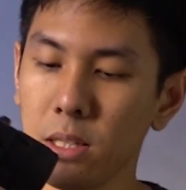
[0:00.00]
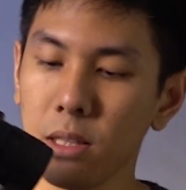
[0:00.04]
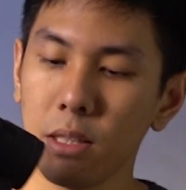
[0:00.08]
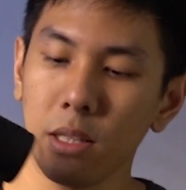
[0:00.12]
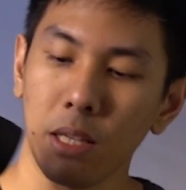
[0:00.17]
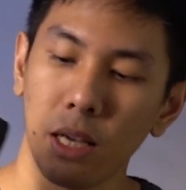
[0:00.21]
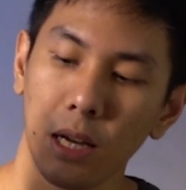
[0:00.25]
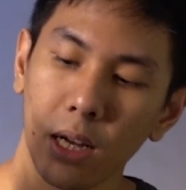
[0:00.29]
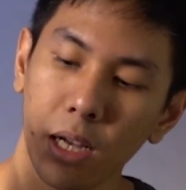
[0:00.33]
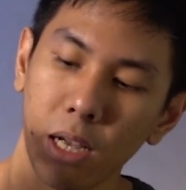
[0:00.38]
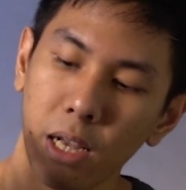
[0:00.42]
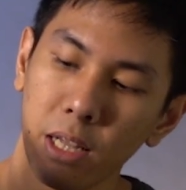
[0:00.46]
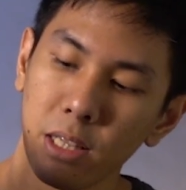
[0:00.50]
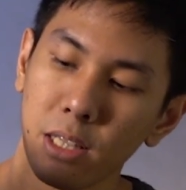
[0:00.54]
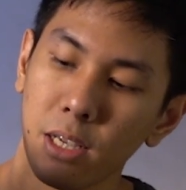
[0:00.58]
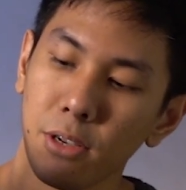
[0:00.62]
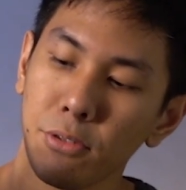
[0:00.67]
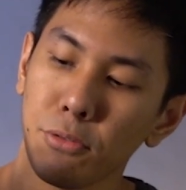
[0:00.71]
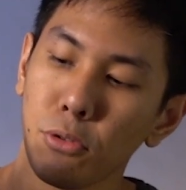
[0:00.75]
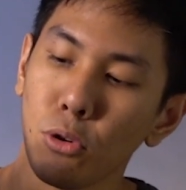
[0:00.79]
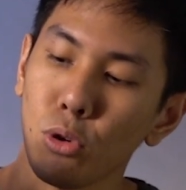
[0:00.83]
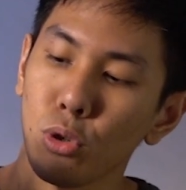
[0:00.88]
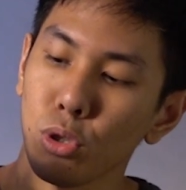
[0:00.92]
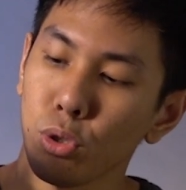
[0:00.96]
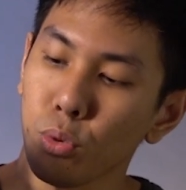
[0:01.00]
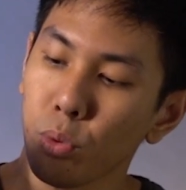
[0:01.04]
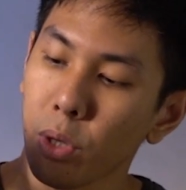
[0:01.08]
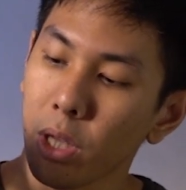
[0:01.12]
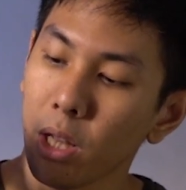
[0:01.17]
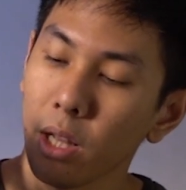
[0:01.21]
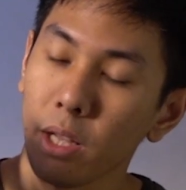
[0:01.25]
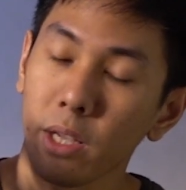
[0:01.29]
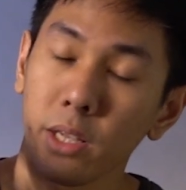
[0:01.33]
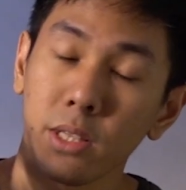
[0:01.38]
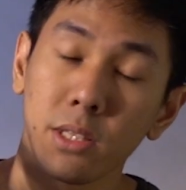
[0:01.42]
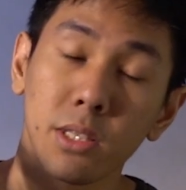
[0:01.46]
dia nggak ada focus
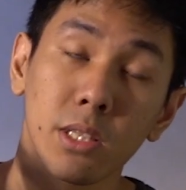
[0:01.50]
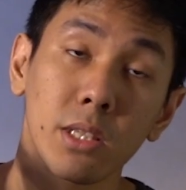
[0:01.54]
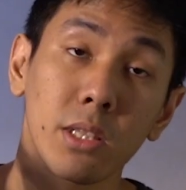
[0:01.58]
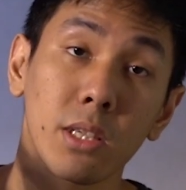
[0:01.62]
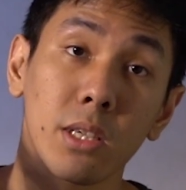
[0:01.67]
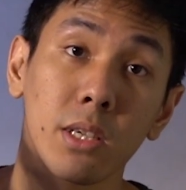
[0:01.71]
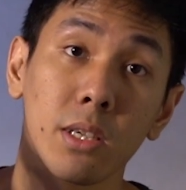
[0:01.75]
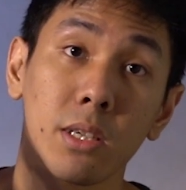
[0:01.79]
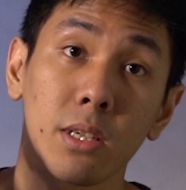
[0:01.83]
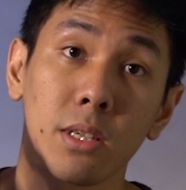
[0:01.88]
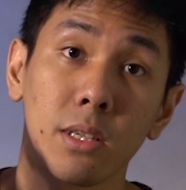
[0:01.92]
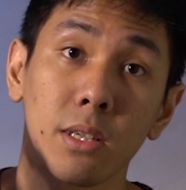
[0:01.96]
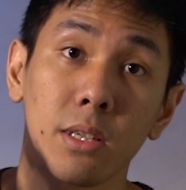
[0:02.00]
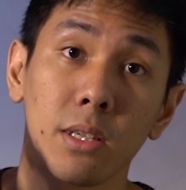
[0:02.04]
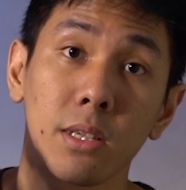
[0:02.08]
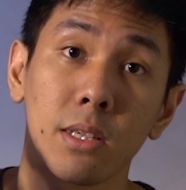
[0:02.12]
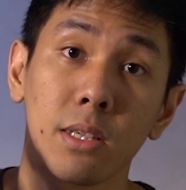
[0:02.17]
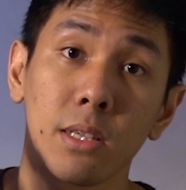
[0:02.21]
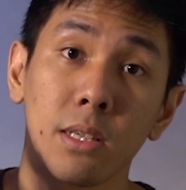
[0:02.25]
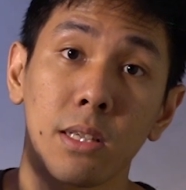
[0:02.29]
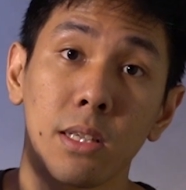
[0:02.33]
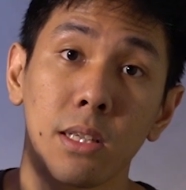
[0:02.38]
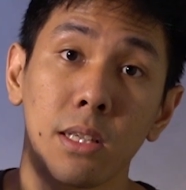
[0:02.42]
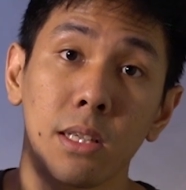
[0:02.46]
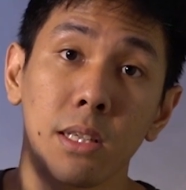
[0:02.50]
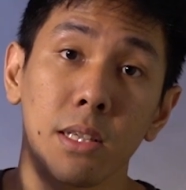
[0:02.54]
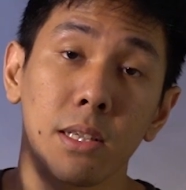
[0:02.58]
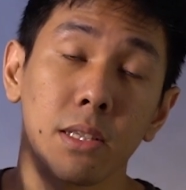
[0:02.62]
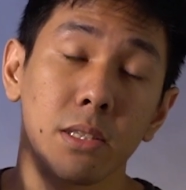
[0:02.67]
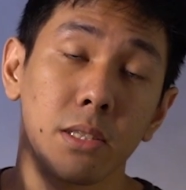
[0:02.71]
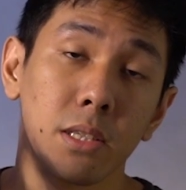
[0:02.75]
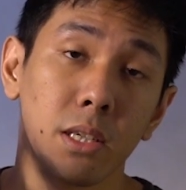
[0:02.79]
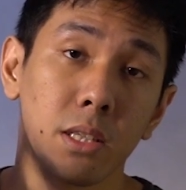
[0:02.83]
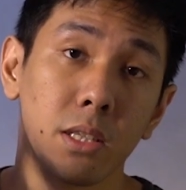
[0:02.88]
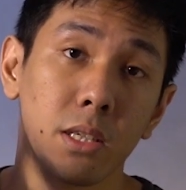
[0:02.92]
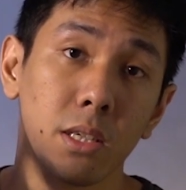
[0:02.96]
wheel ya di sini
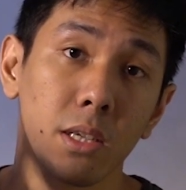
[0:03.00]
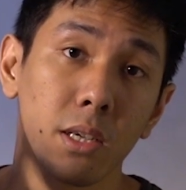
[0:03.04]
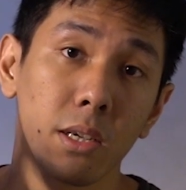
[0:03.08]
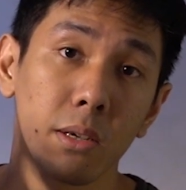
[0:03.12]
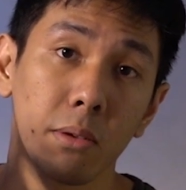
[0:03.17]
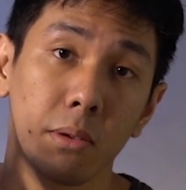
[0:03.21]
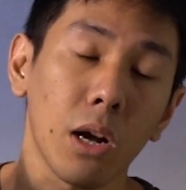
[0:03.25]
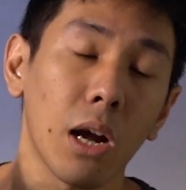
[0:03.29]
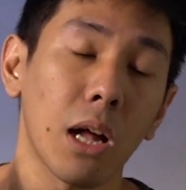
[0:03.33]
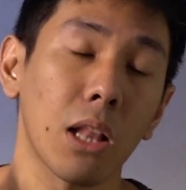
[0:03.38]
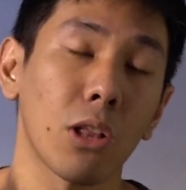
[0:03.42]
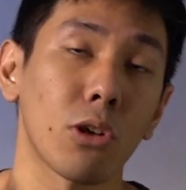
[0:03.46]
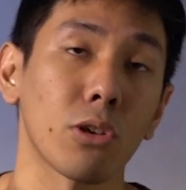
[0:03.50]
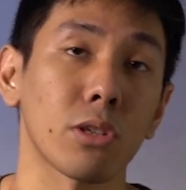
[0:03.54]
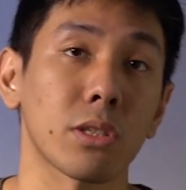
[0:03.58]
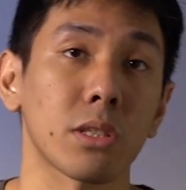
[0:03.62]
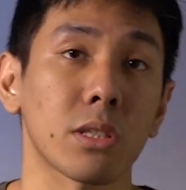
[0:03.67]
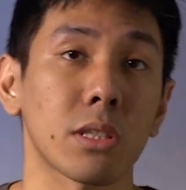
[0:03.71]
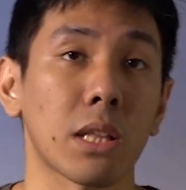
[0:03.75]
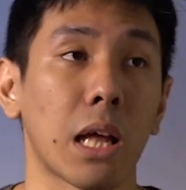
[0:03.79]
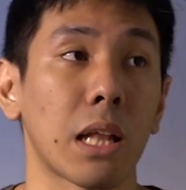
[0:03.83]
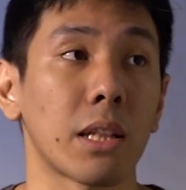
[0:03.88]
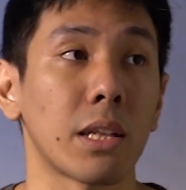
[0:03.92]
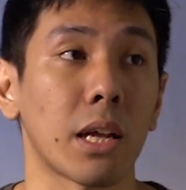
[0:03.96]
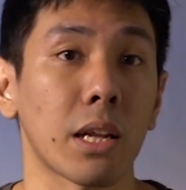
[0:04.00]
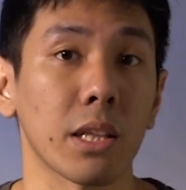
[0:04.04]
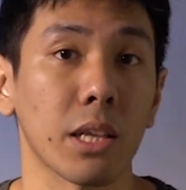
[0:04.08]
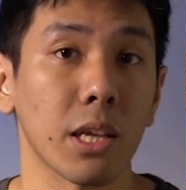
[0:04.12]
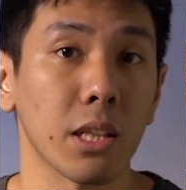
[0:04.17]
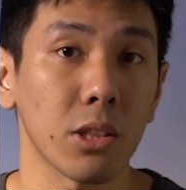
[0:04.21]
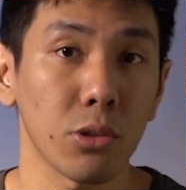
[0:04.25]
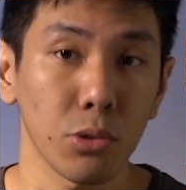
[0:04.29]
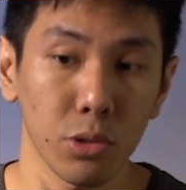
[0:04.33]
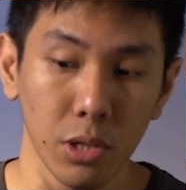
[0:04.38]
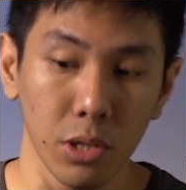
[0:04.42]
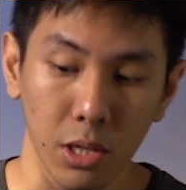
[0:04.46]
jadinya kalau standar
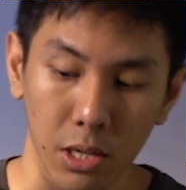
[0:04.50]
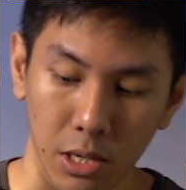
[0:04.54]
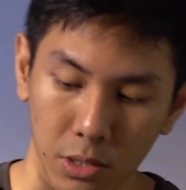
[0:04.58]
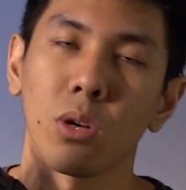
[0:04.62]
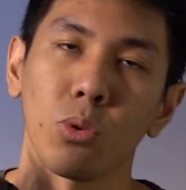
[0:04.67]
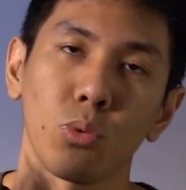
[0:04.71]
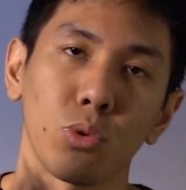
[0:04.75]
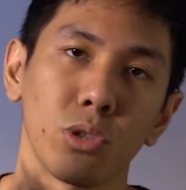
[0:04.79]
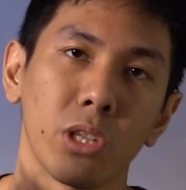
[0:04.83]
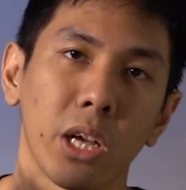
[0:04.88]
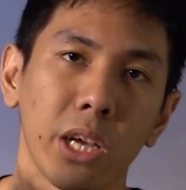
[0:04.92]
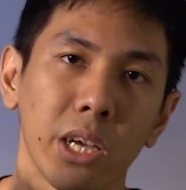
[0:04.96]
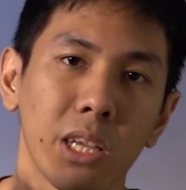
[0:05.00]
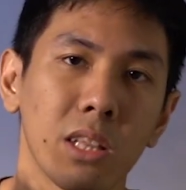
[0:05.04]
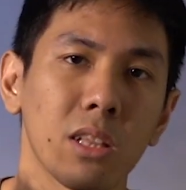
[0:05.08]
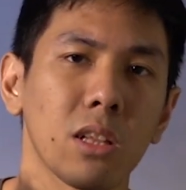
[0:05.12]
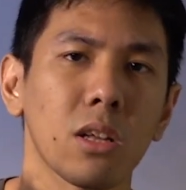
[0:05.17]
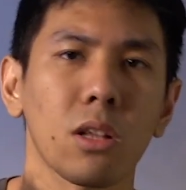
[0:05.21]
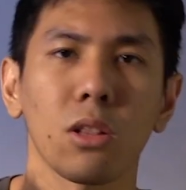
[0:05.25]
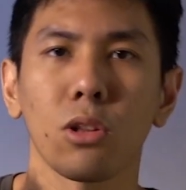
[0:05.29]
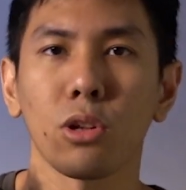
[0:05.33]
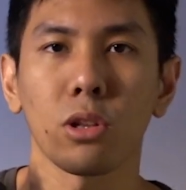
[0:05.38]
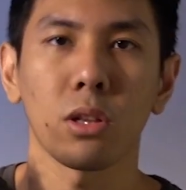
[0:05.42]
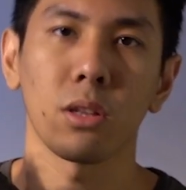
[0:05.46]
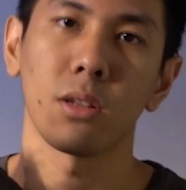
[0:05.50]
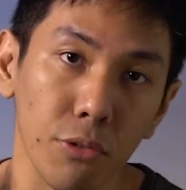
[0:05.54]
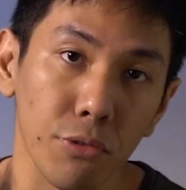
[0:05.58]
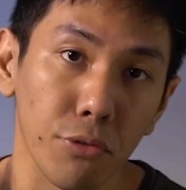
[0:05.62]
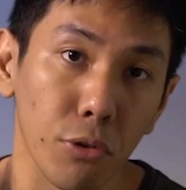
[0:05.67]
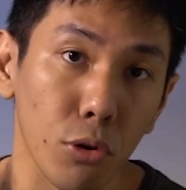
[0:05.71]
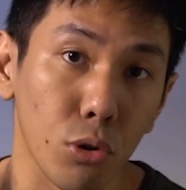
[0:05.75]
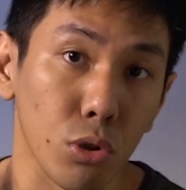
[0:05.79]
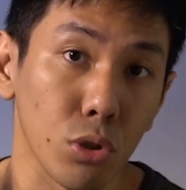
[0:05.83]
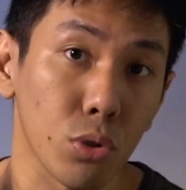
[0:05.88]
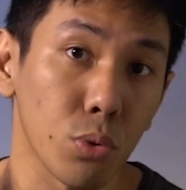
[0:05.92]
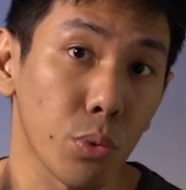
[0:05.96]
kit tuh dia udah include
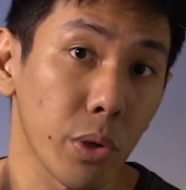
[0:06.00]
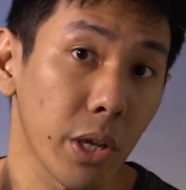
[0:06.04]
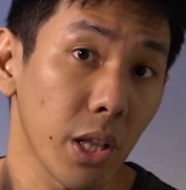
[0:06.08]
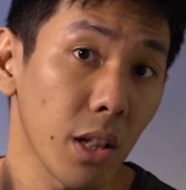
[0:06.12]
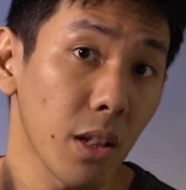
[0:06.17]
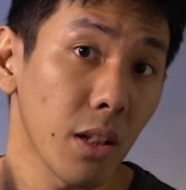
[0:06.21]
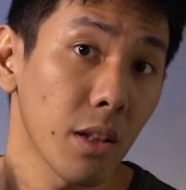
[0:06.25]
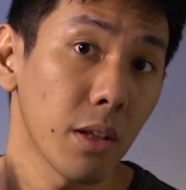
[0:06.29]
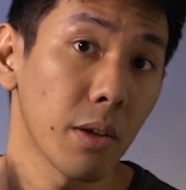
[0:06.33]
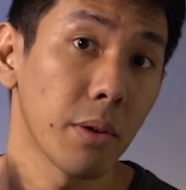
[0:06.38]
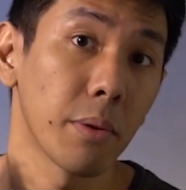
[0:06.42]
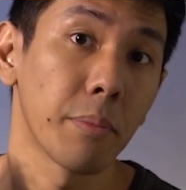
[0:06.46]
focus wheel